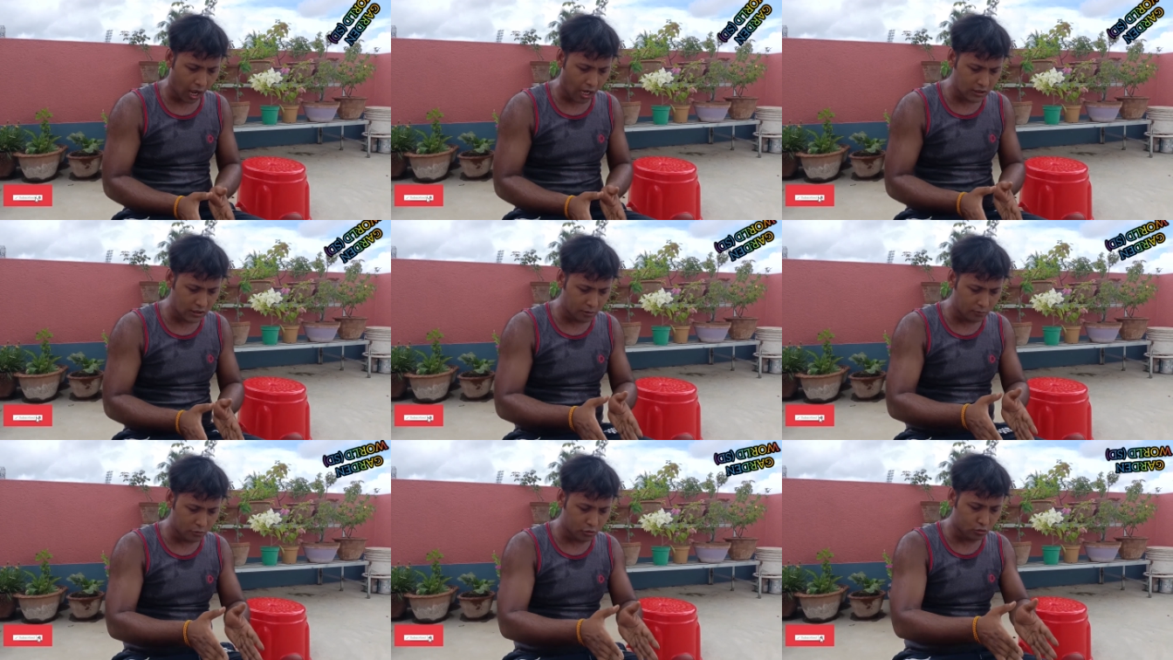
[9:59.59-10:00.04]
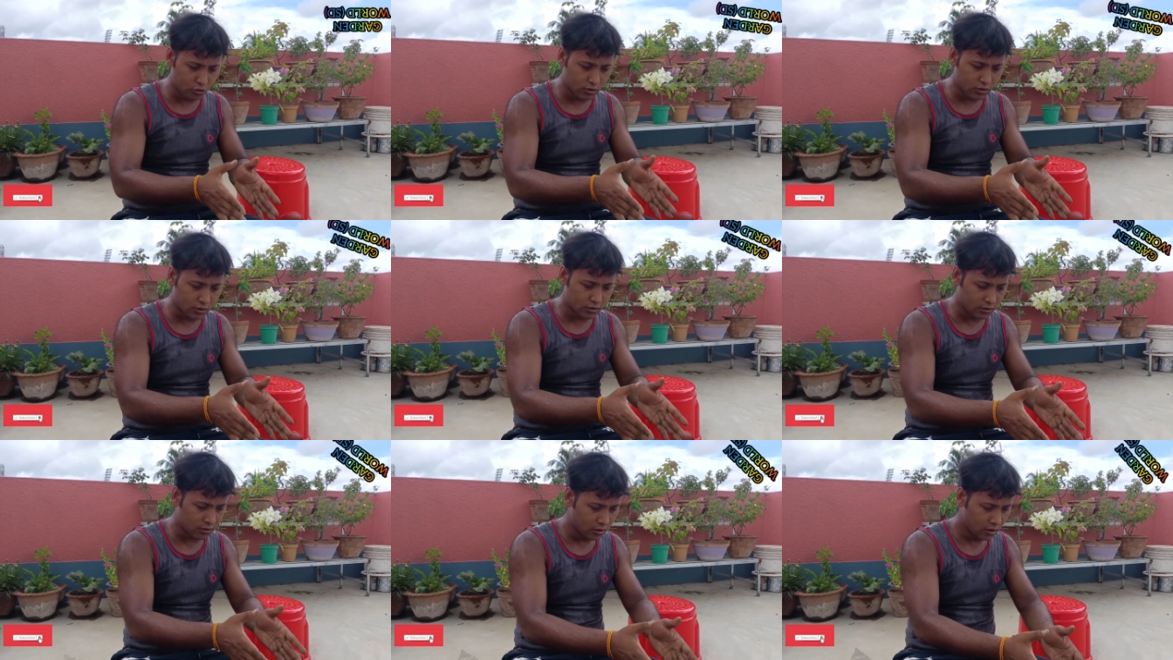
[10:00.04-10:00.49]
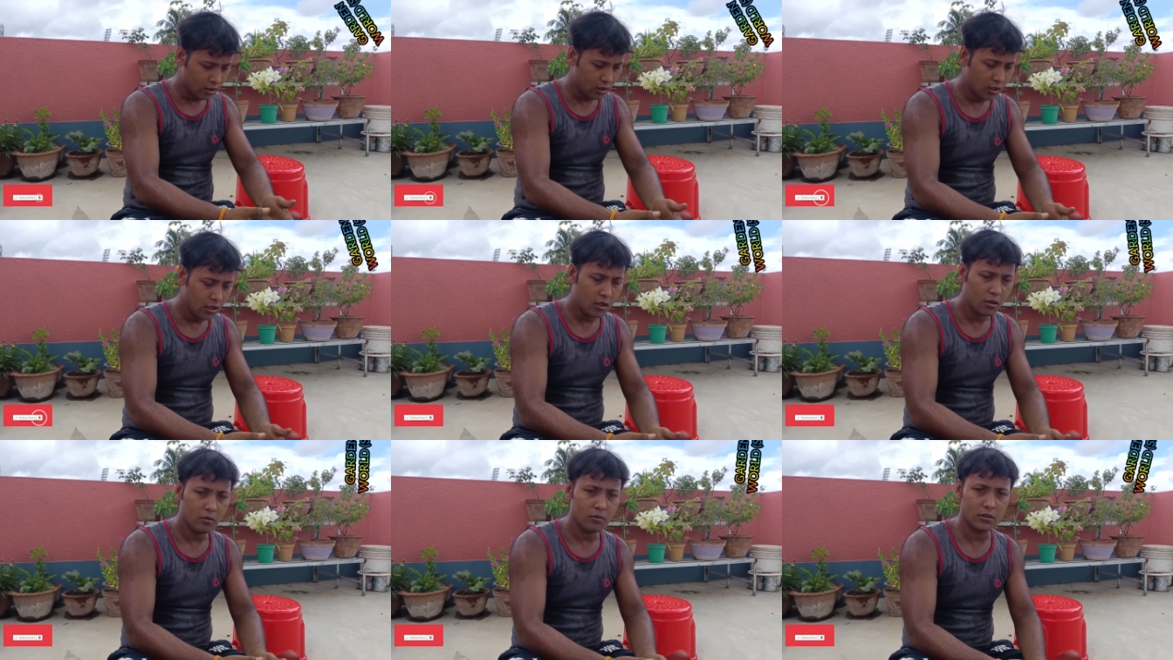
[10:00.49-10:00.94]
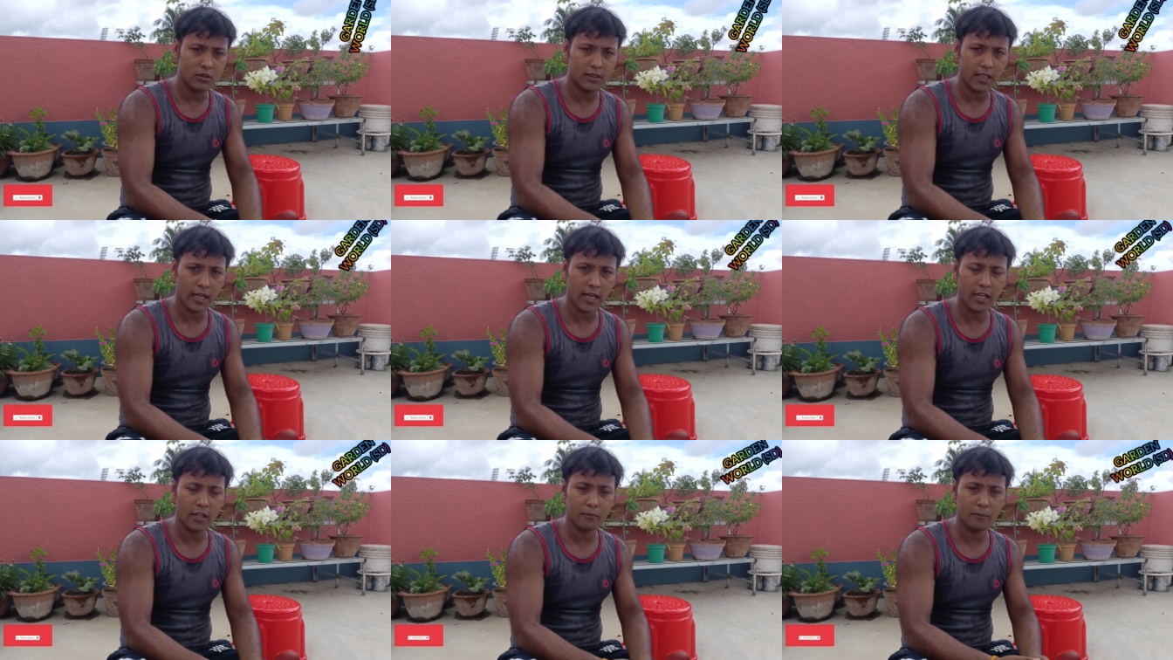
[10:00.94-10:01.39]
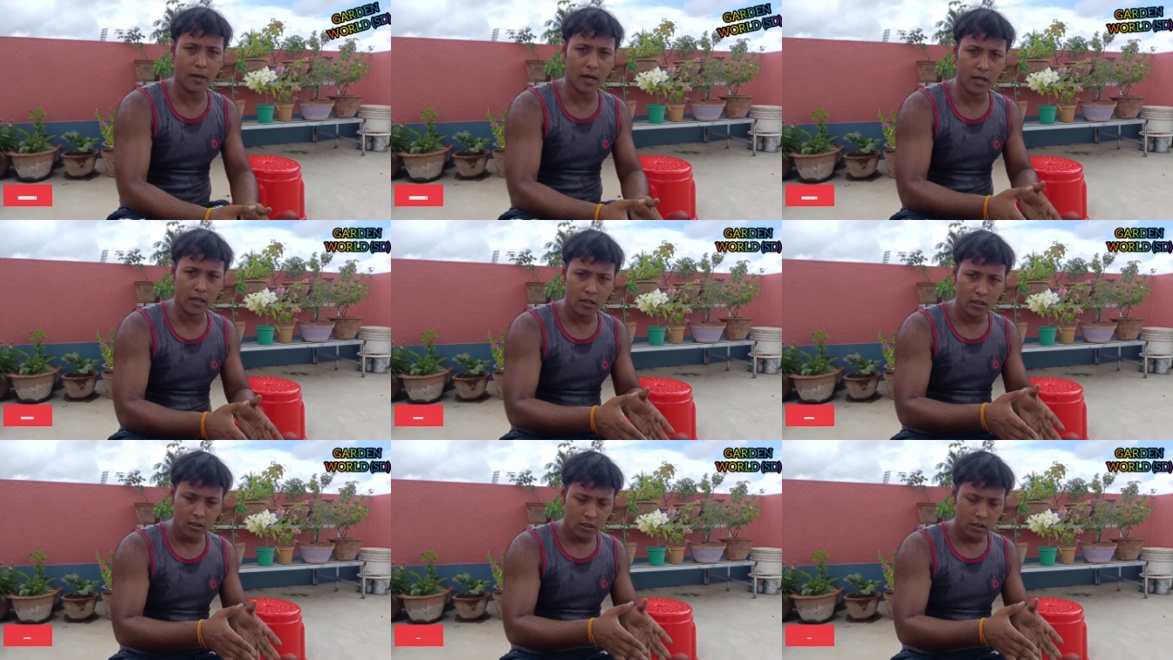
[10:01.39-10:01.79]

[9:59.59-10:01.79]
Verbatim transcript: आज हम इसको सेकेंड बार